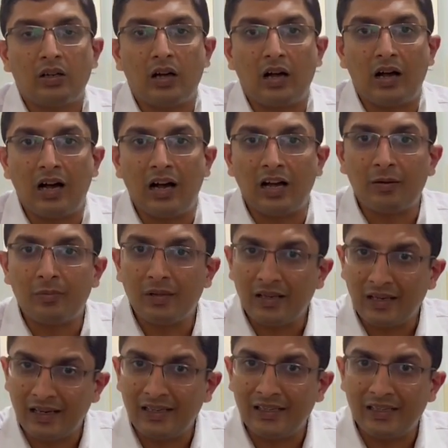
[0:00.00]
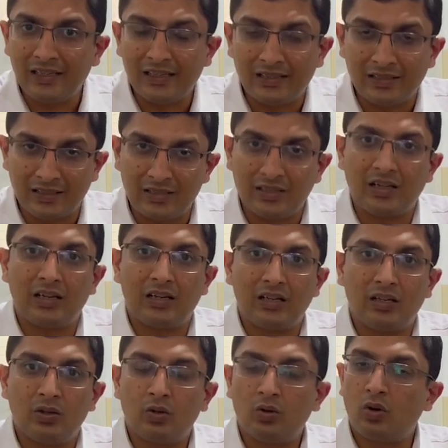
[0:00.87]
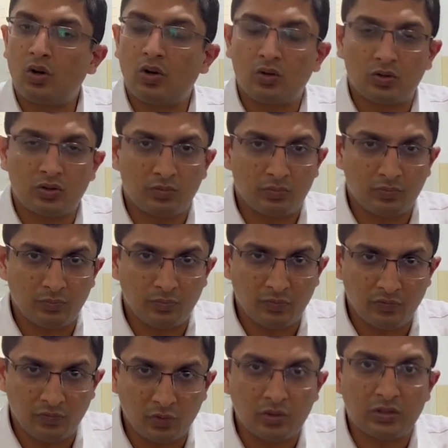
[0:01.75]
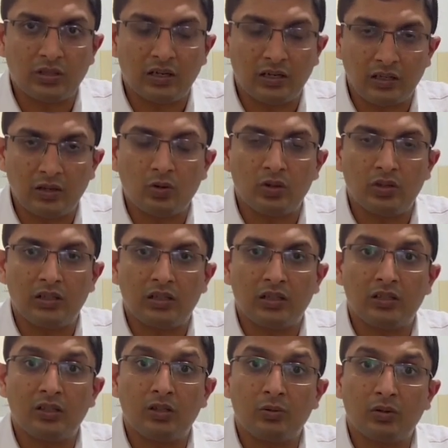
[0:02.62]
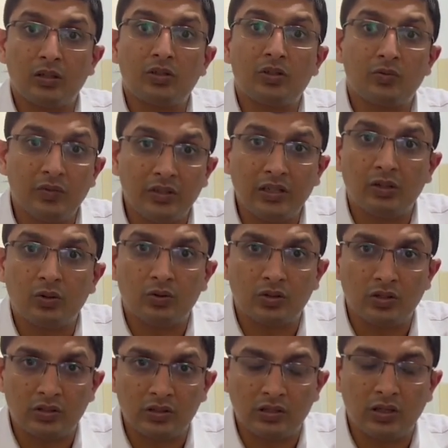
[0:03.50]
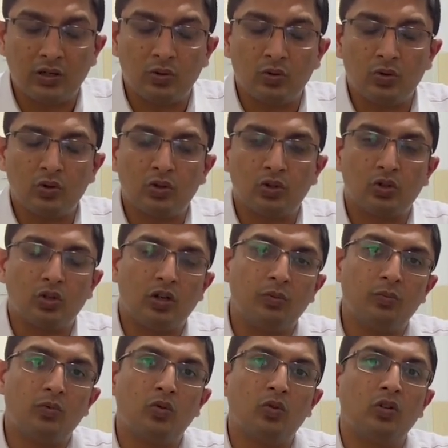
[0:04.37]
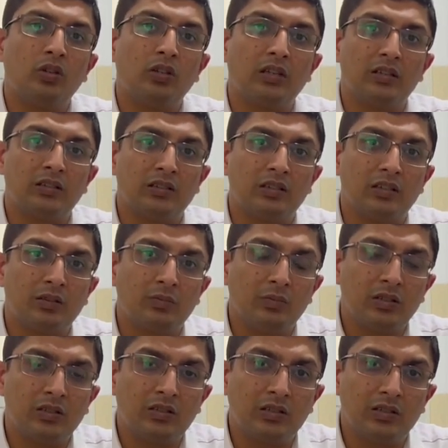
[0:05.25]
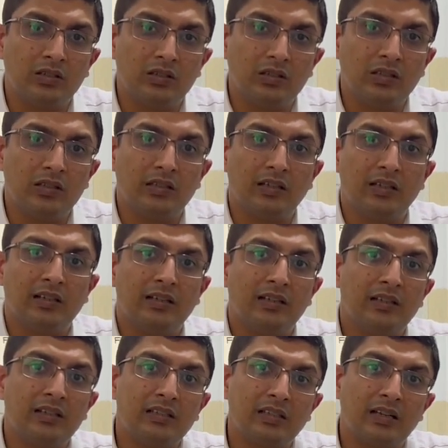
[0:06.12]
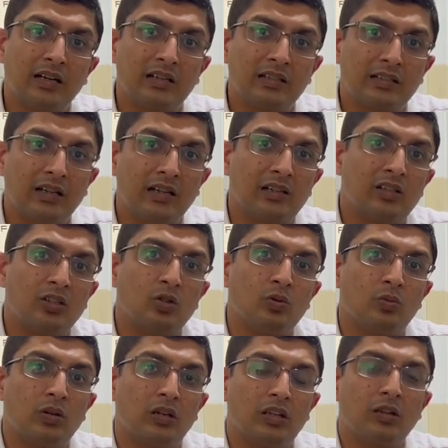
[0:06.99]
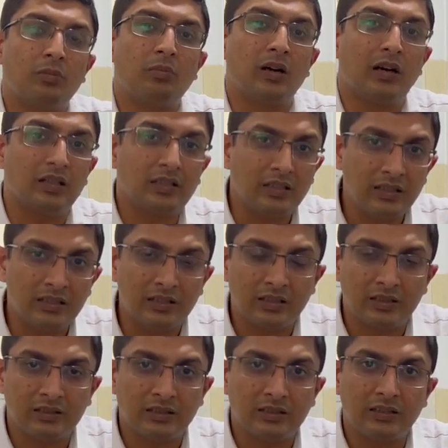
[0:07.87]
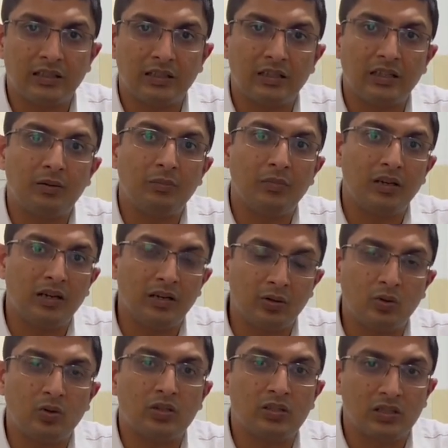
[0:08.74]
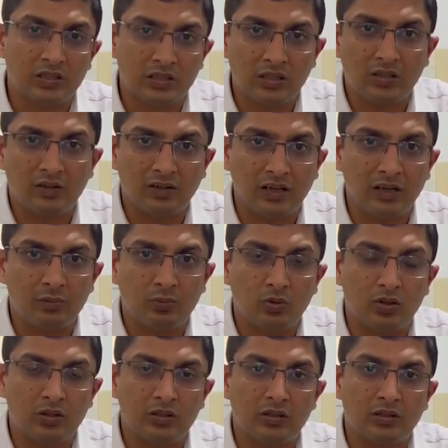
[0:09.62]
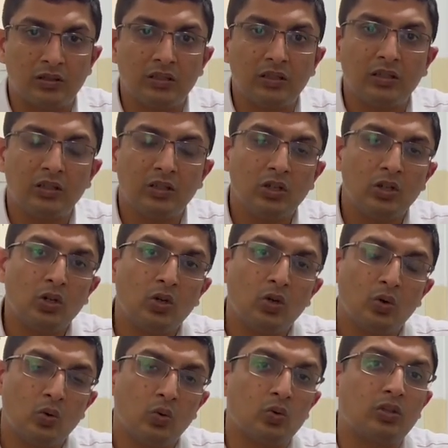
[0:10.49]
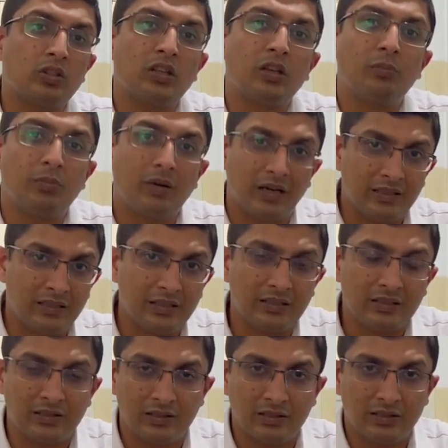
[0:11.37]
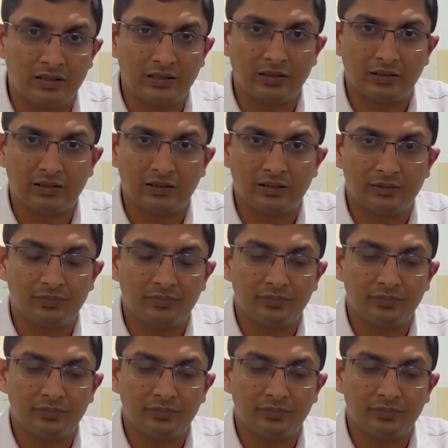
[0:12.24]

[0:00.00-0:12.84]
आँख में लाइट ठीक से जा रही हो और उस उस तरह की कोई दिक्कत ना मतलब स्वेटोसिस ना हो तो हम उन केसेस में सर्जरी के लिए चार साल की उम्र के बाद ही करते हैं ताकि हम लिड को अच्छे से डेवलप होने देते हैं उसके बाद ही सर्जरी करते हैं